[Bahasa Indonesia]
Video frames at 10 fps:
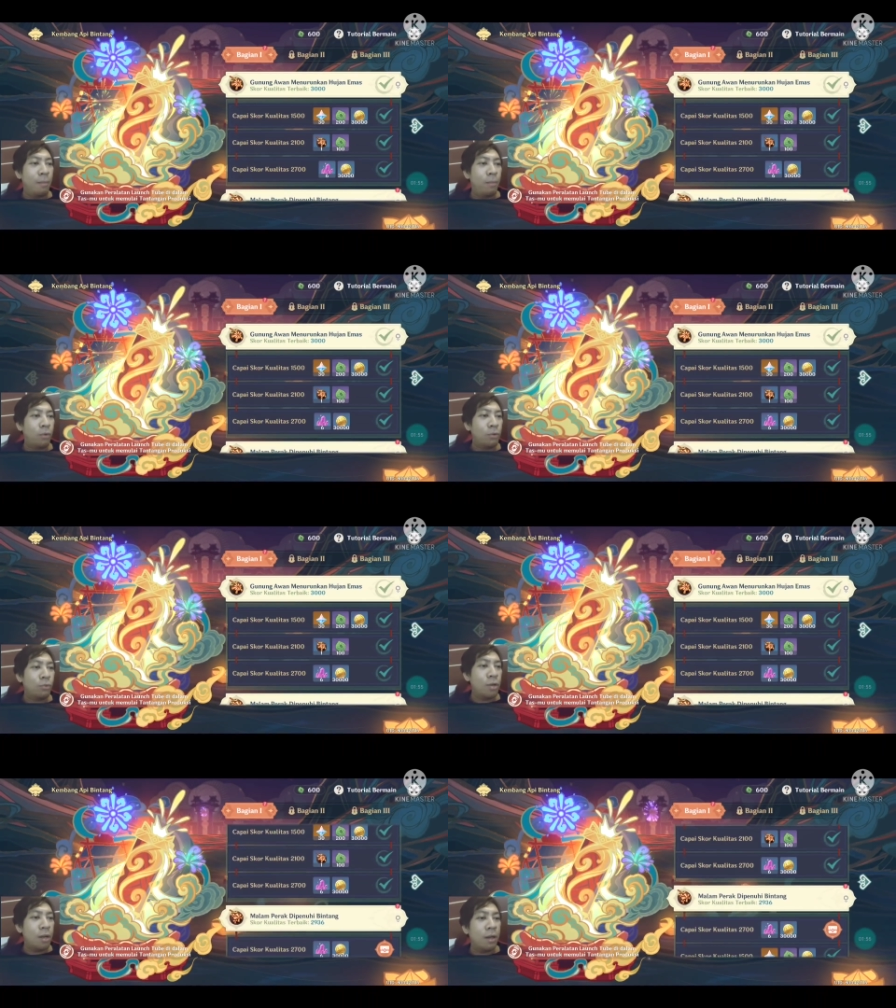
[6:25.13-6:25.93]

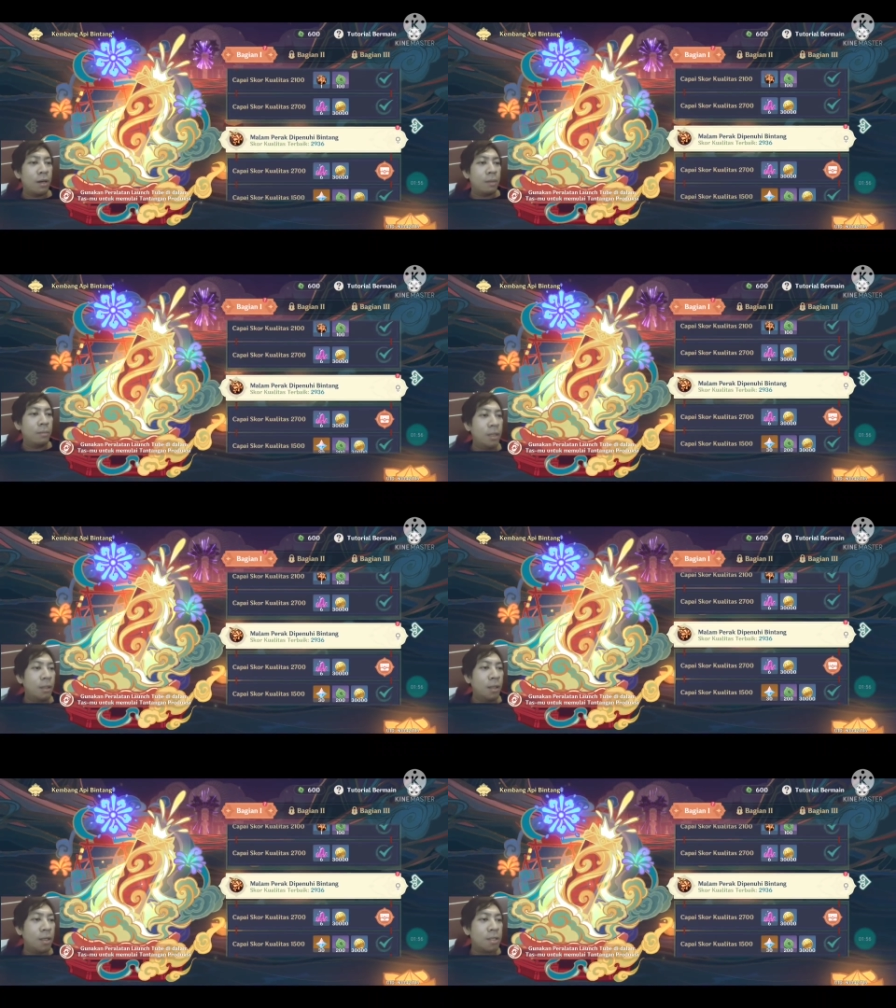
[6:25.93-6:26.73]
rempong juga rekam
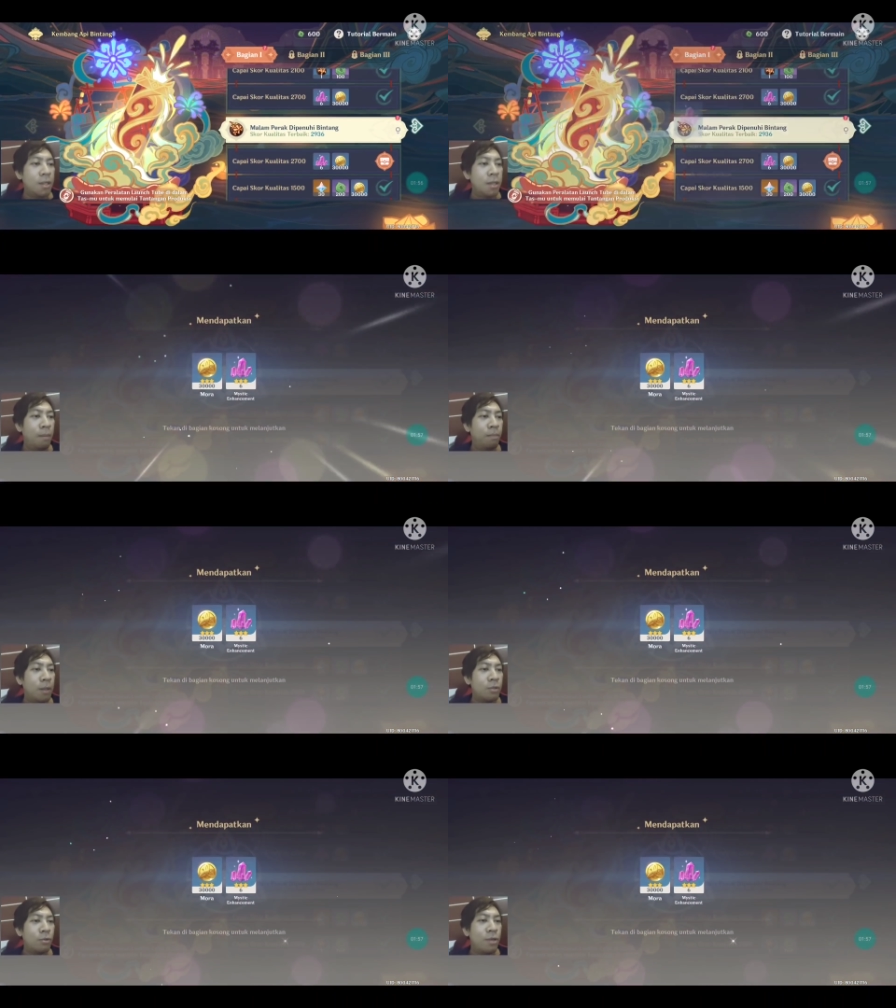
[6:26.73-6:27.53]
di ini guys di
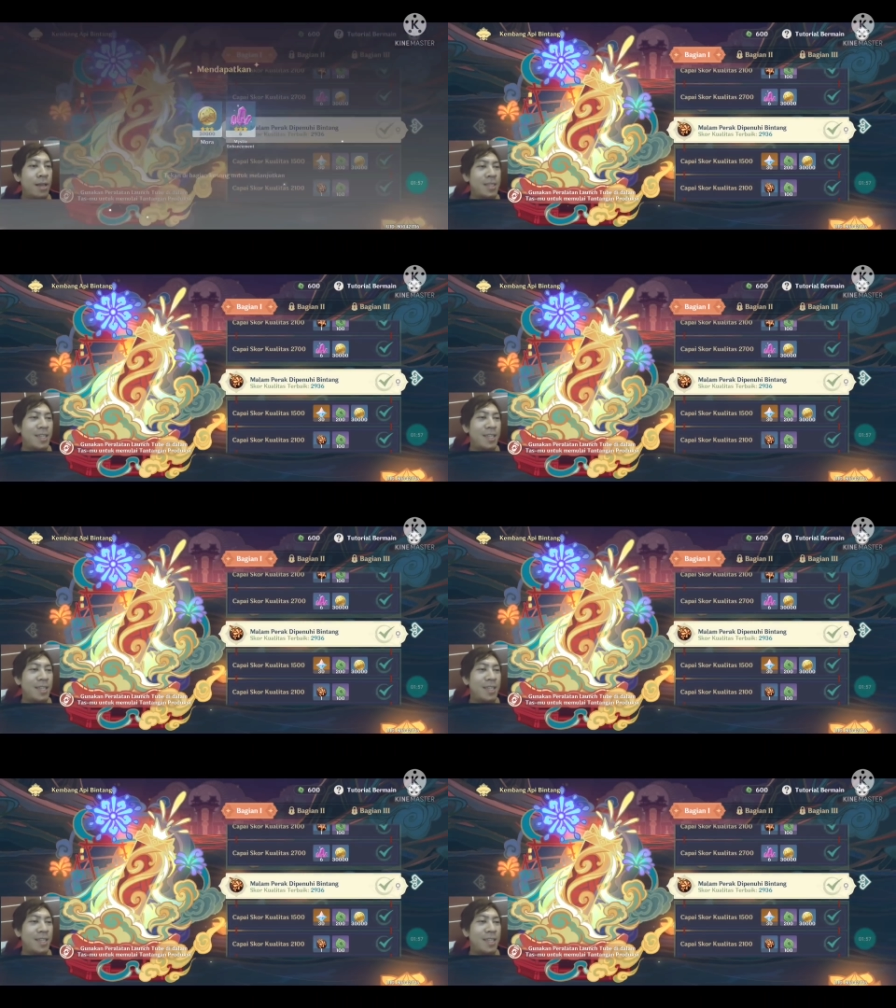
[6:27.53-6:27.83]
HP cuy